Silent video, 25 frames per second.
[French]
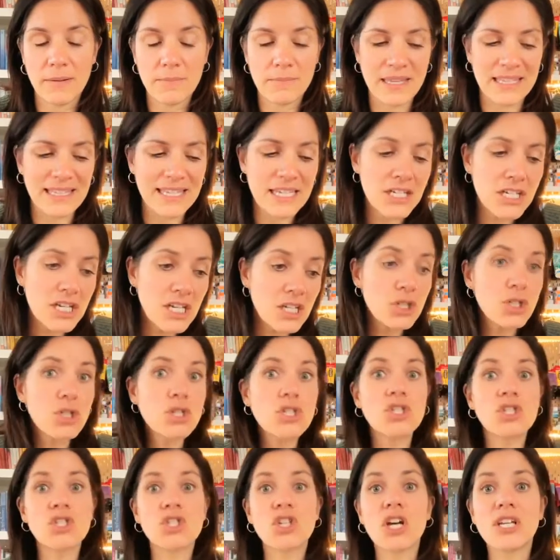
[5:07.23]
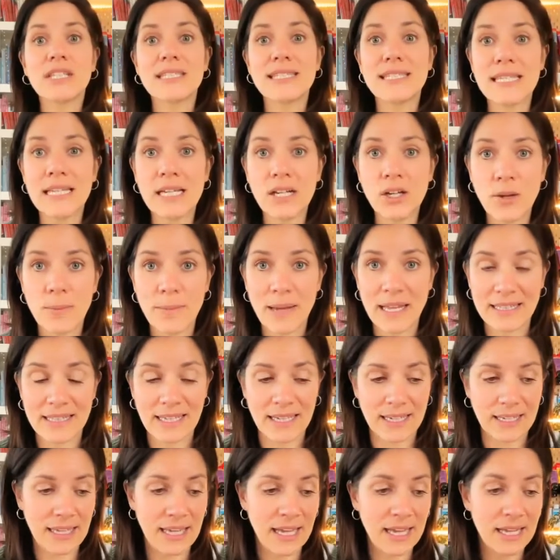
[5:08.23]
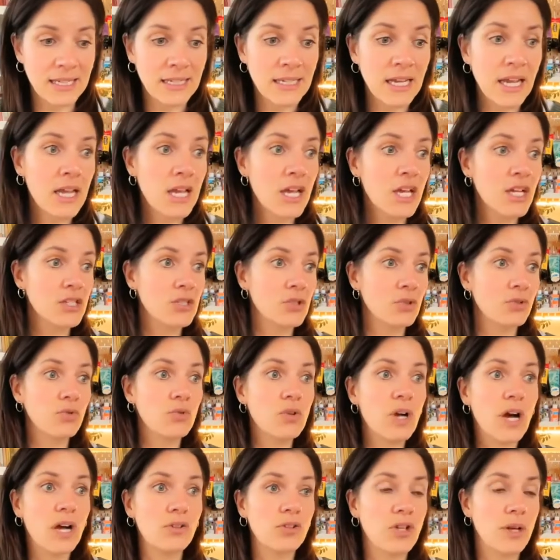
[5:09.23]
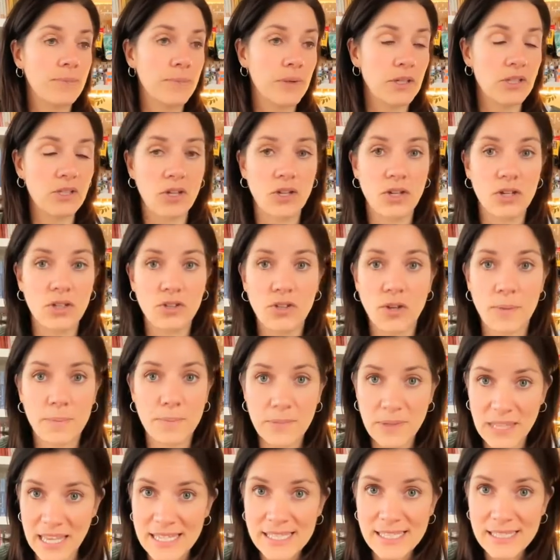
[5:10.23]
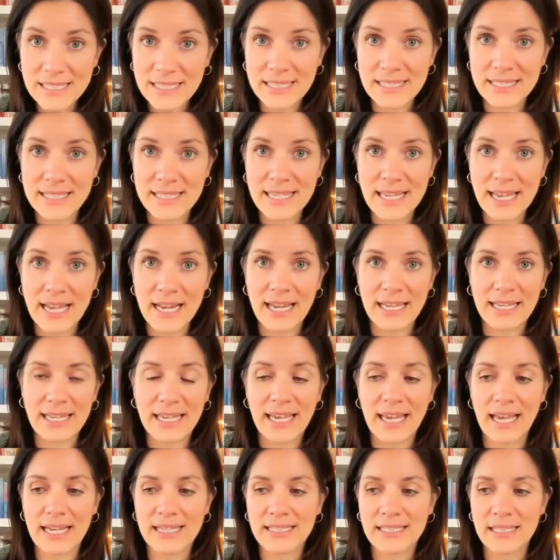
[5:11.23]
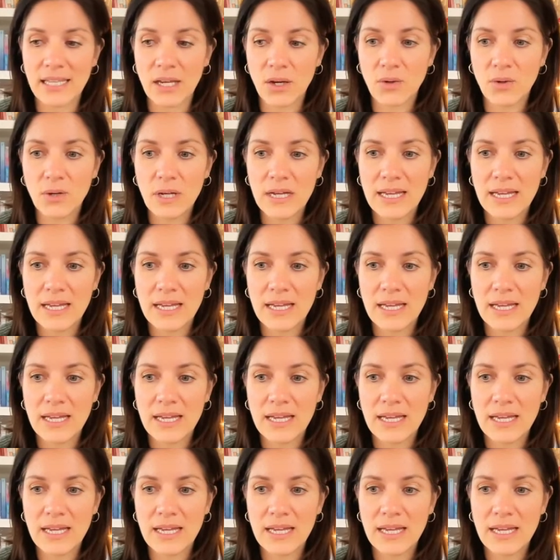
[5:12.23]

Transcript: Mais déjà, juste sortir le matériel, surtout quand on n'a pas de, de pièces dédiées à la création,